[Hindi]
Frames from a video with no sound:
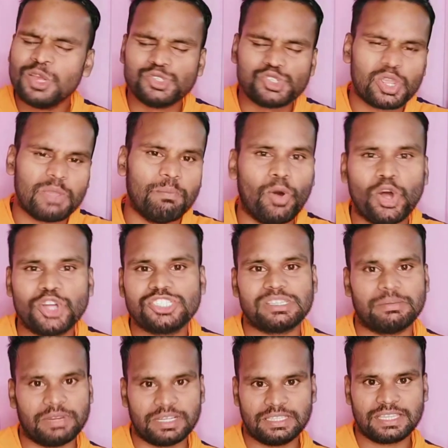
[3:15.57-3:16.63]
जो कि बहुत
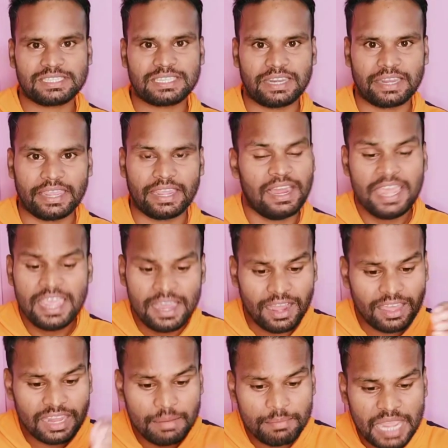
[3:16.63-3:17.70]
जबरदस्त लगेगा
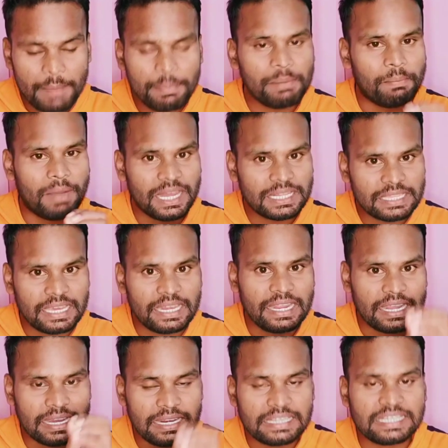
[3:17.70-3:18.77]
अगर हम यहाँ पे बात करें
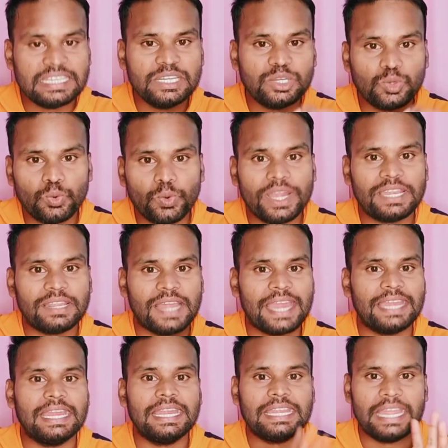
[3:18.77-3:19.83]
कल की
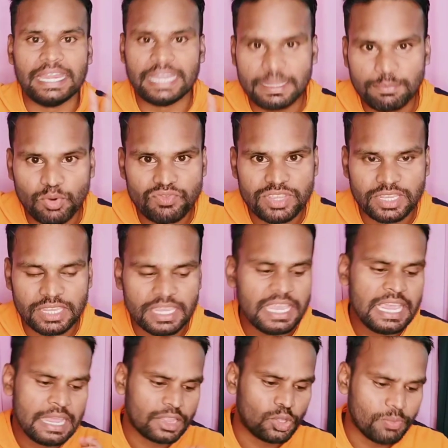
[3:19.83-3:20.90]
2898 एडी मूवी की
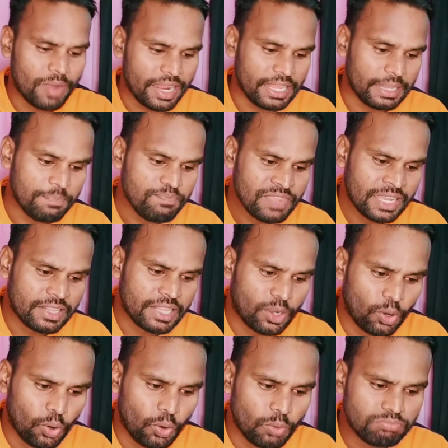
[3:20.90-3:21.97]
तो भाई
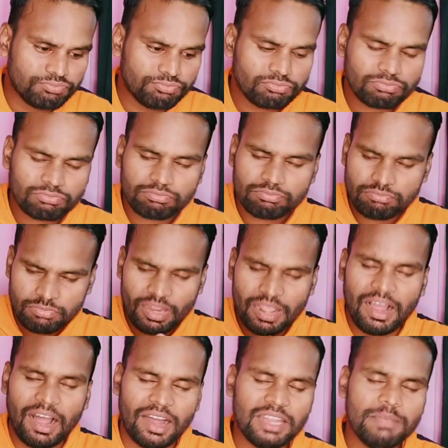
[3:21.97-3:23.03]
देखो
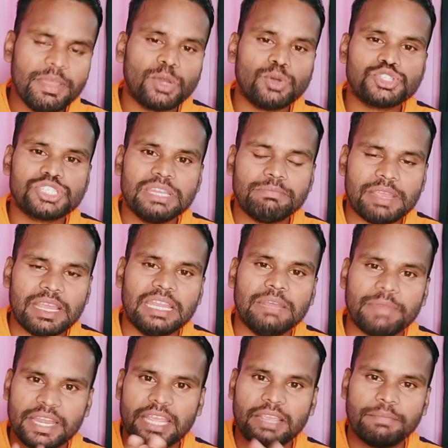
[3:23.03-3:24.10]
हाल ही में कुछ दिन पहले
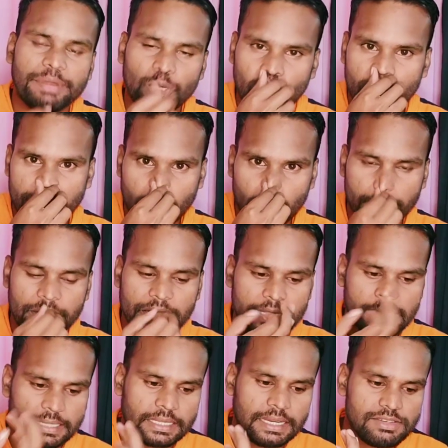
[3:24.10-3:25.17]
मैंने एक वीडियो अपलोड भी
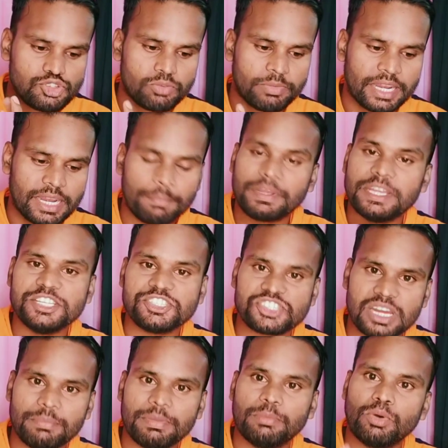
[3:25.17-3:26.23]
किया था जो मैंने अपने
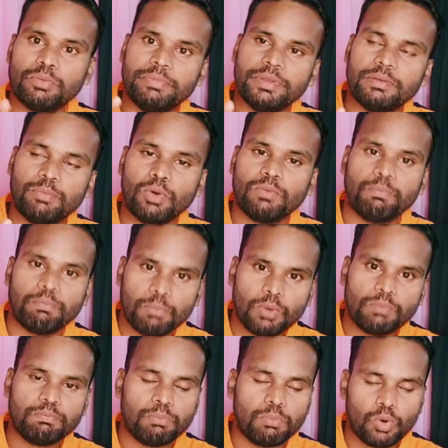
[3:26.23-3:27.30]
इंस्टा पे वो वो वो
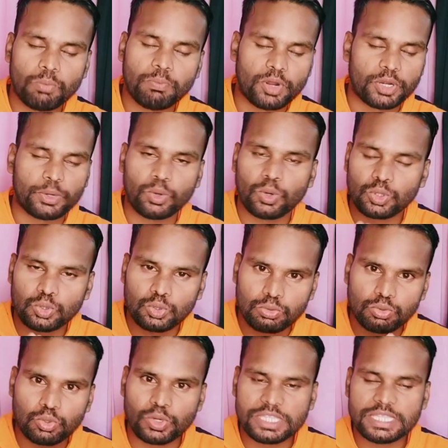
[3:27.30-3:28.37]
वो फोटो को
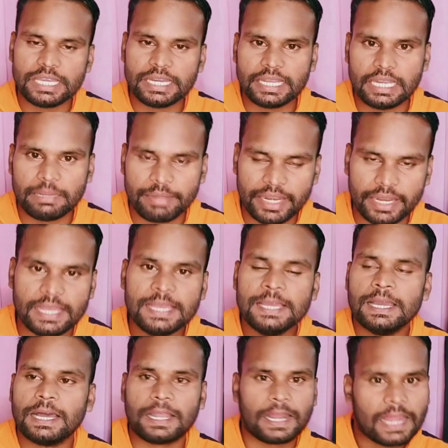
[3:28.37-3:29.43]
थोड़ी देर के लिए मैंने
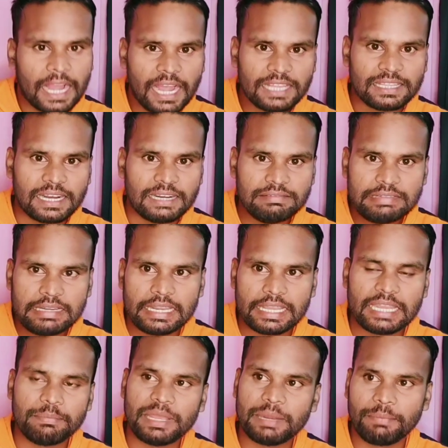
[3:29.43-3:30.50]
रखा था
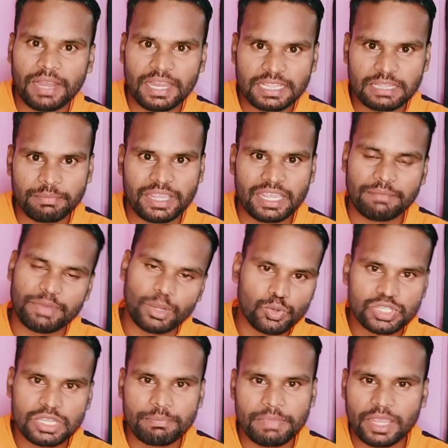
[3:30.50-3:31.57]
लेकिन फिर बाद में फिर
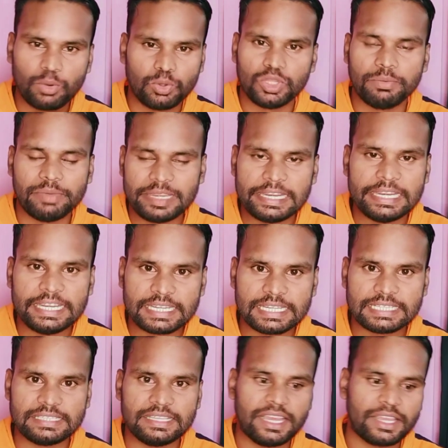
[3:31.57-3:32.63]
उसे मैं खुद ही डिलीट
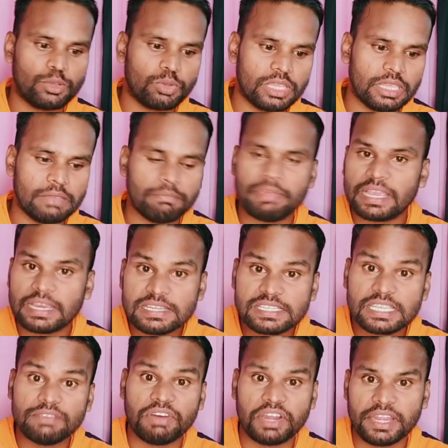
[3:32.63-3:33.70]
कर दिया क्योंकि मेकर्स
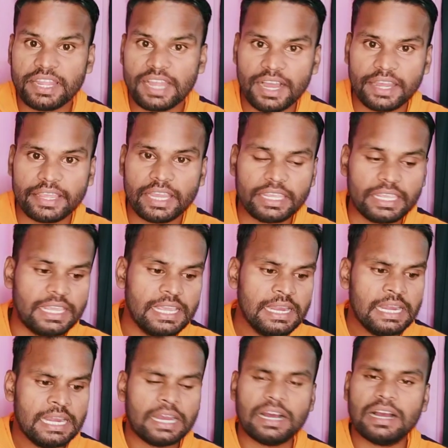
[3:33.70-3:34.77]
की वार्निंग आ गया कि
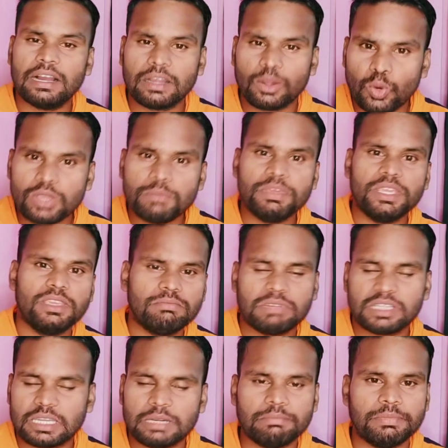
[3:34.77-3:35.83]
आ, कोई भी
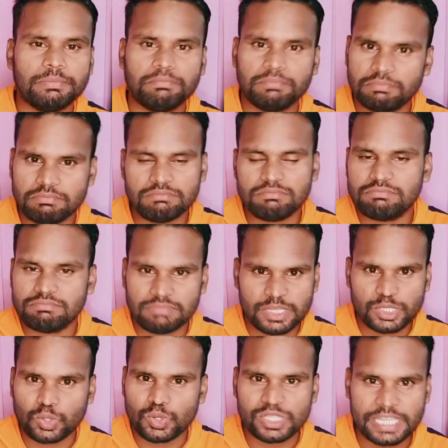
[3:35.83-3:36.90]
मतलब
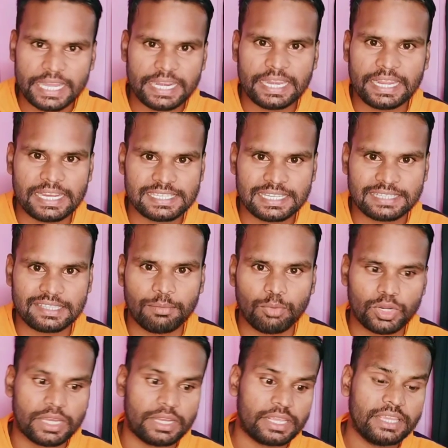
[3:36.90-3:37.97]
इसको शेयर नहीं कर सकता
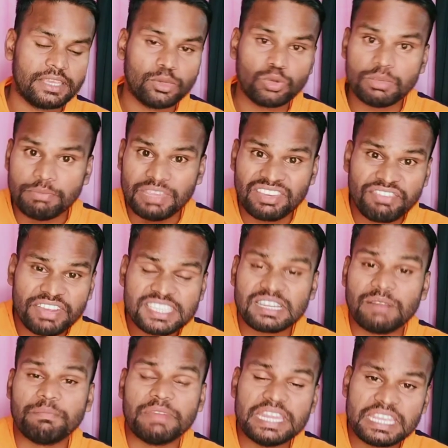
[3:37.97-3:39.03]
बोल करके क्योंकि बी
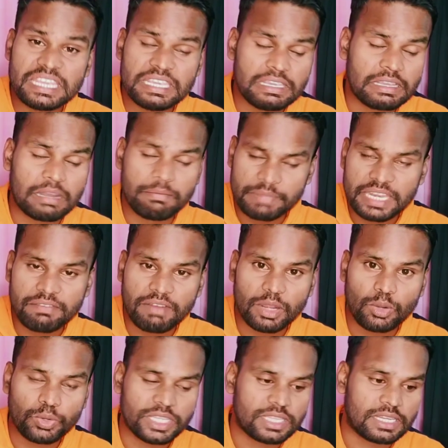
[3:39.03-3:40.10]
कंपनी की कंपनी
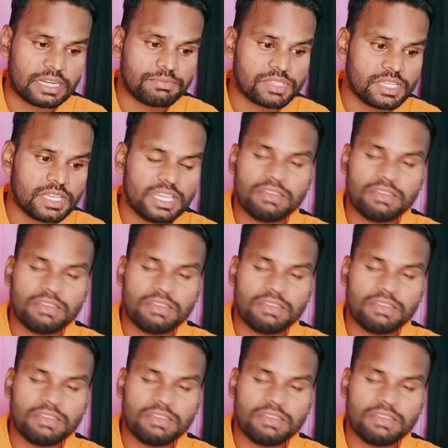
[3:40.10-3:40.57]
वालों की तरफ से